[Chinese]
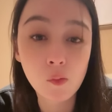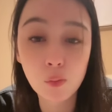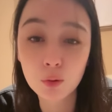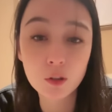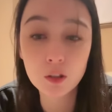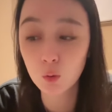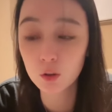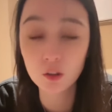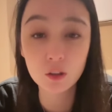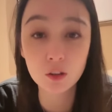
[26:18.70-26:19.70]
不是我
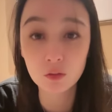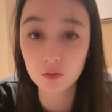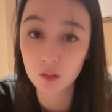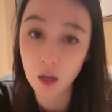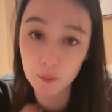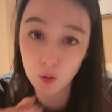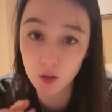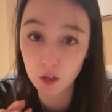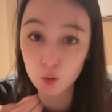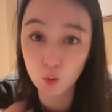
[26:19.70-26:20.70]
就是他们有
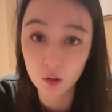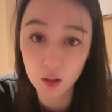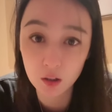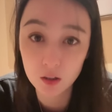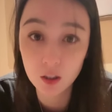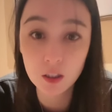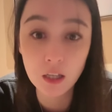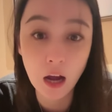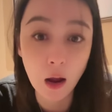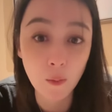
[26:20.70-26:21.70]
连锁店的这一
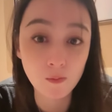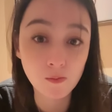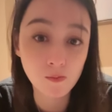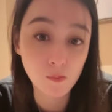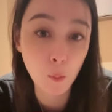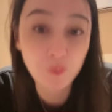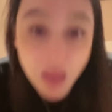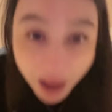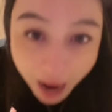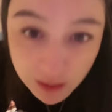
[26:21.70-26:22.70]
家。
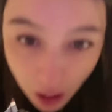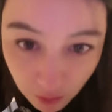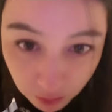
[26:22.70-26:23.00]
我的，